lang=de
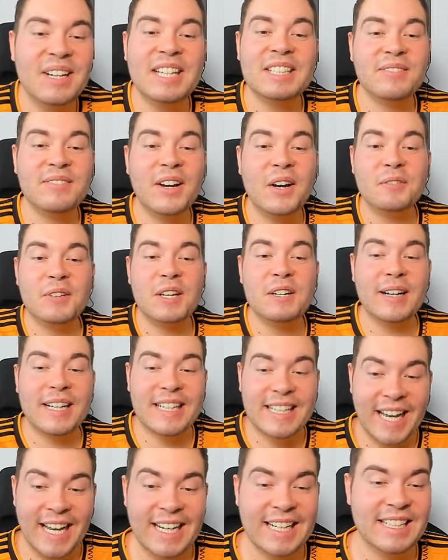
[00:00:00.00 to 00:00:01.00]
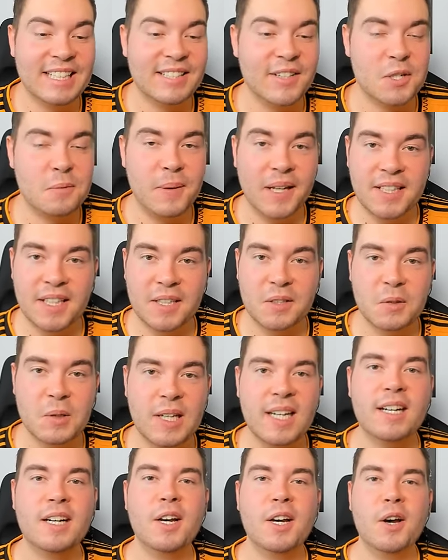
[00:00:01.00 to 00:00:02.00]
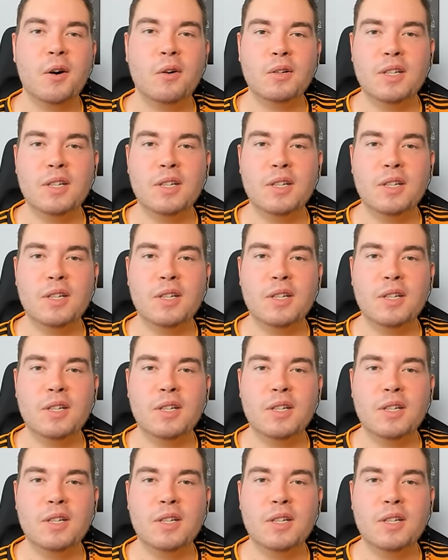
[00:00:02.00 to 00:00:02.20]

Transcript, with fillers: Aber Komplett. es war auf jeden Fall geil. Es war spektakulär.